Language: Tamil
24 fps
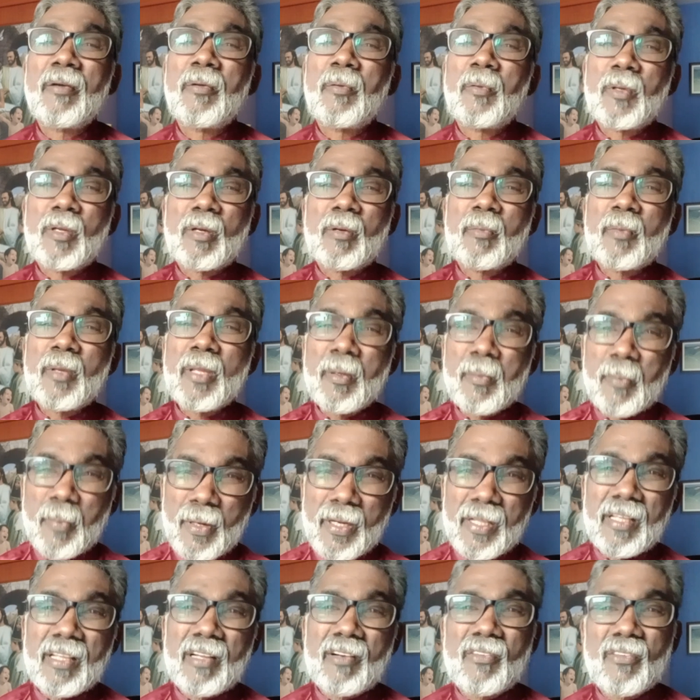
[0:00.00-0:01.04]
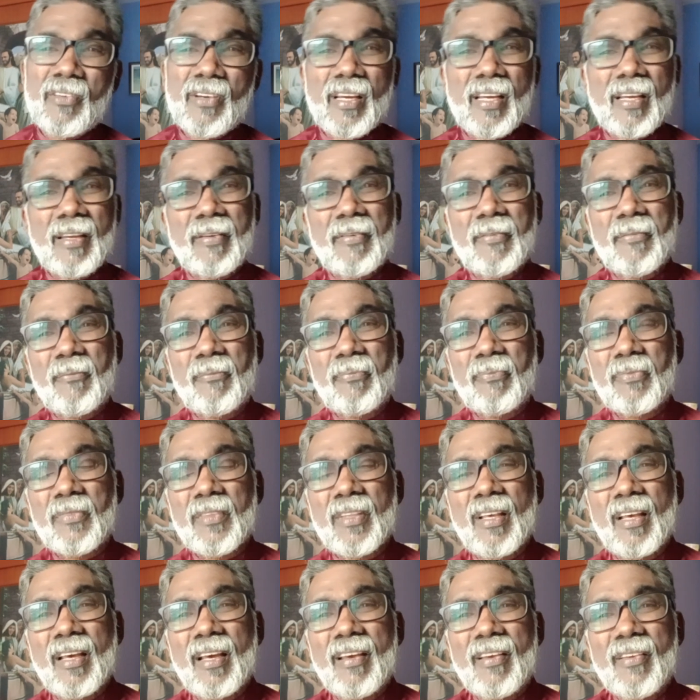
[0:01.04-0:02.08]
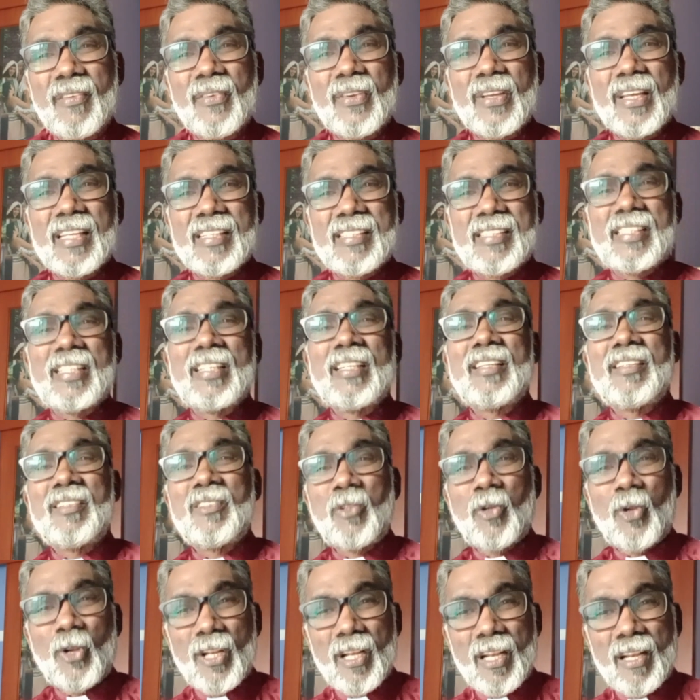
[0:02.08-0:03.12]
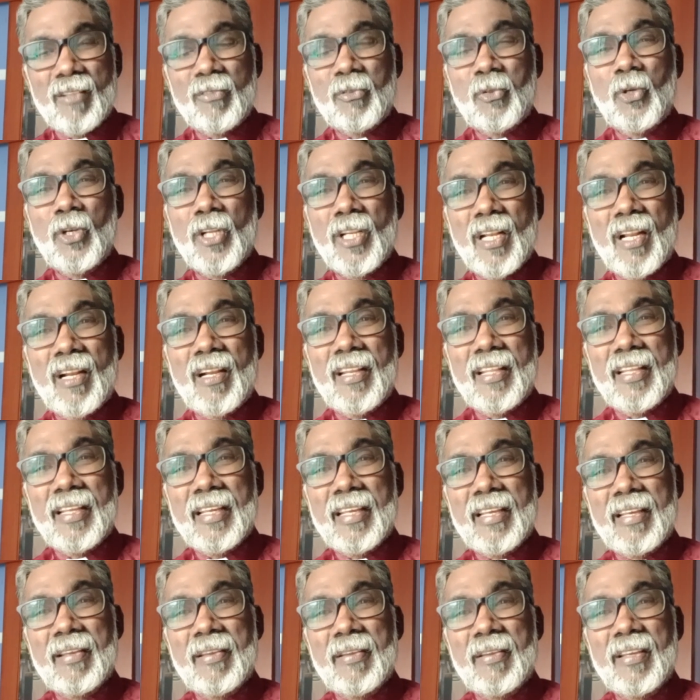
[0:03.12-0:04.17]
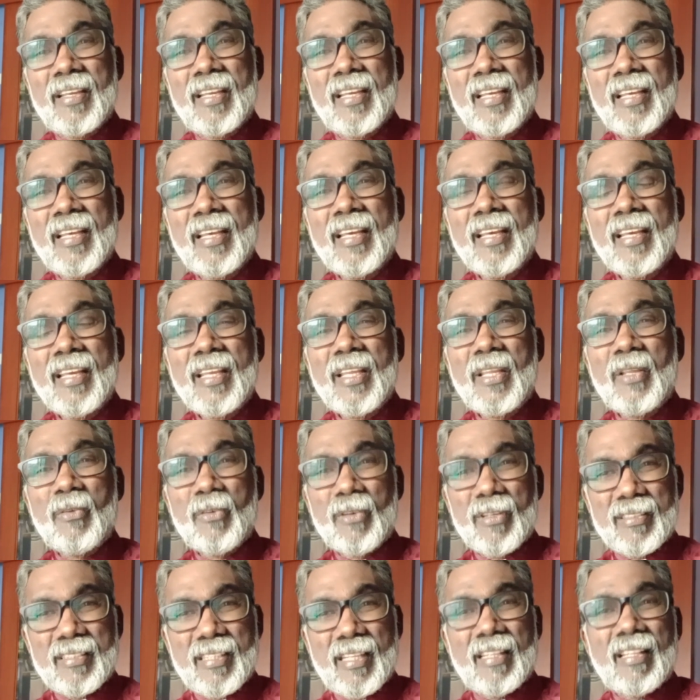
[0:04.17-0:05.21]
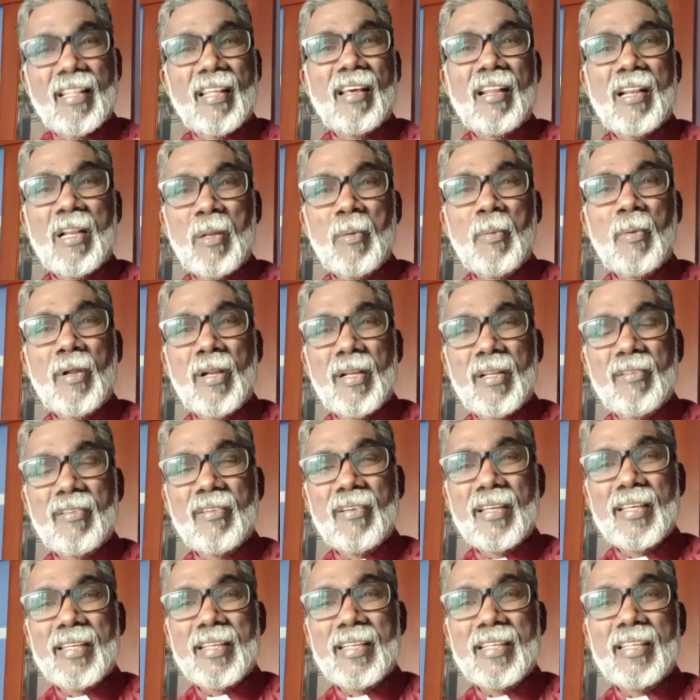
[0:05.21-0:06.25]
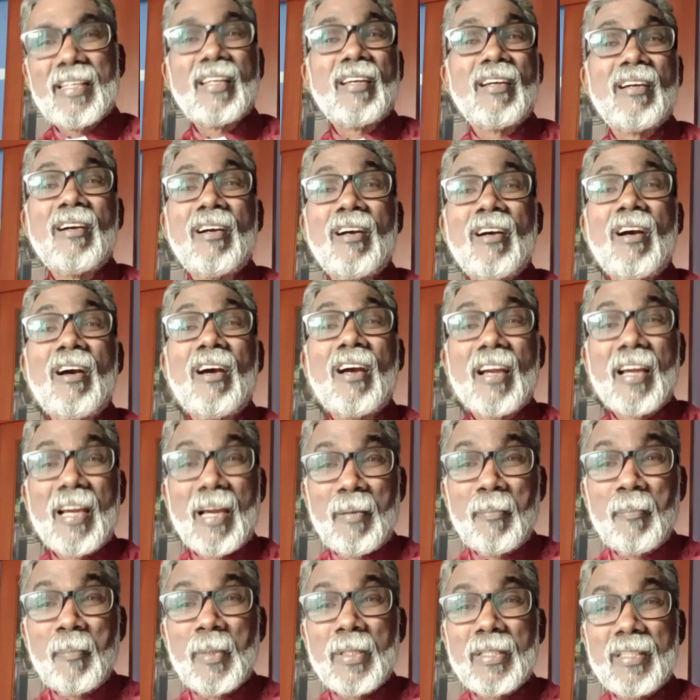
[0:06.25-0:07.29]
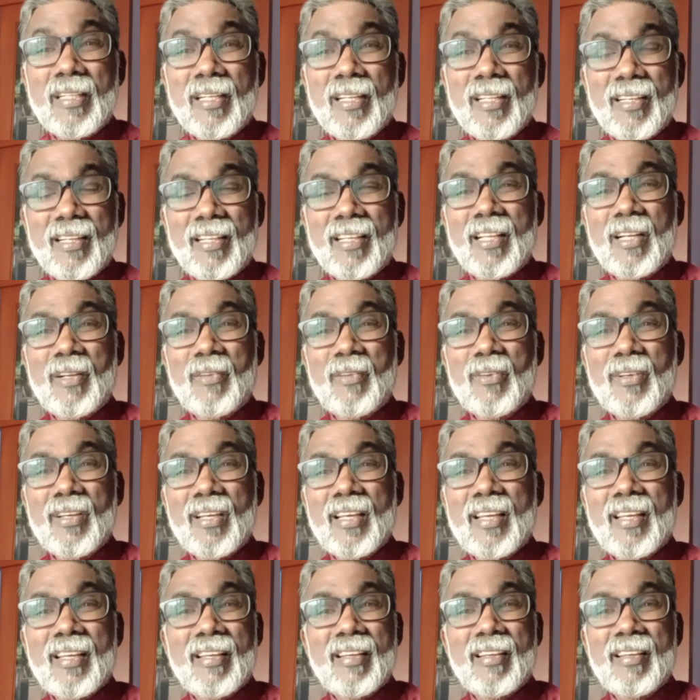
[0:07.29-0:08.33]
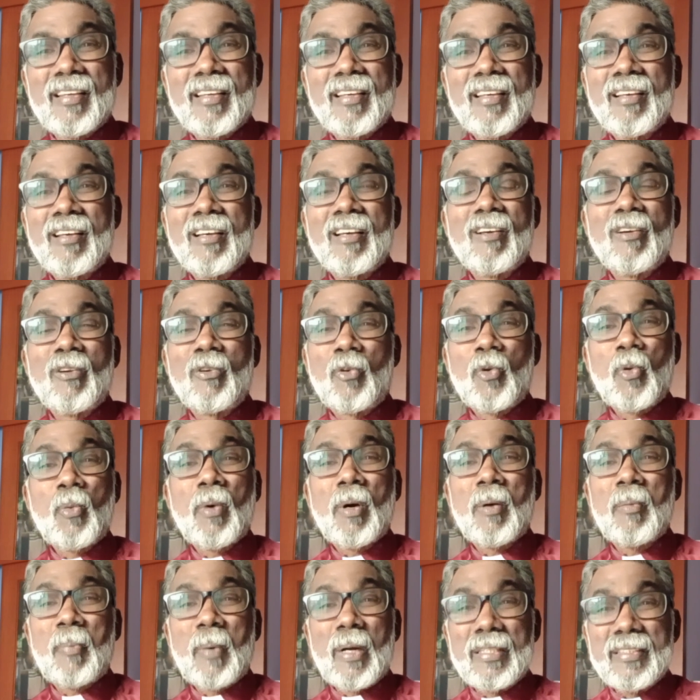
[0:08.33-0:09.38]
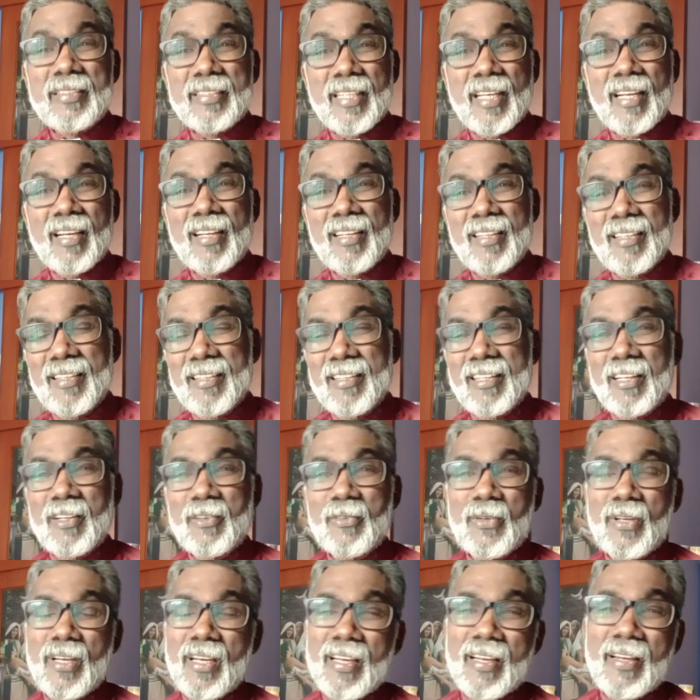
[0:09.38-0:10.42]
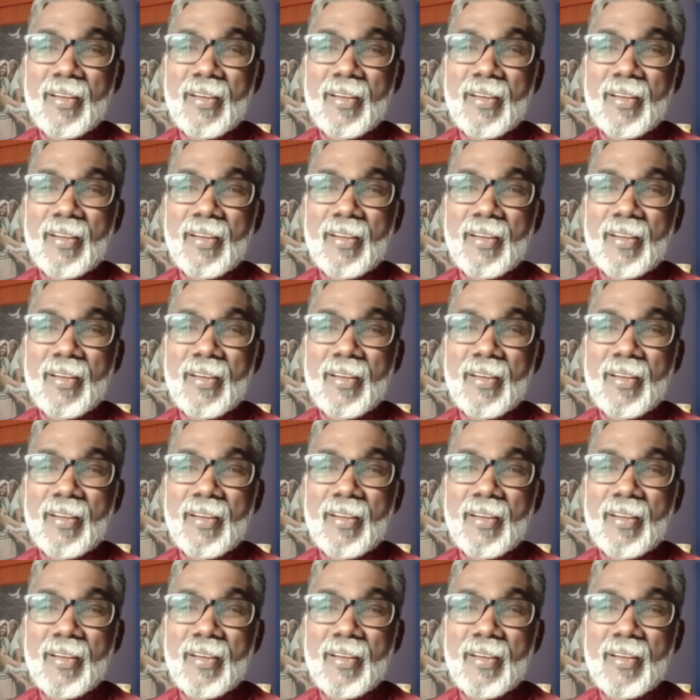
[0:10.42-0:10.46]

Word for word: இவங்க மீன் பிடிக்கிறவங்க இவங்க எஸ்டேட் தொழில் தொழிலாளிகள் இவங்க சாதாரணமானவங்க கம்பத்தில் இருக்கிறவங்க ரூமா பாஞ்சாங்கல் இருக்கிறவங்க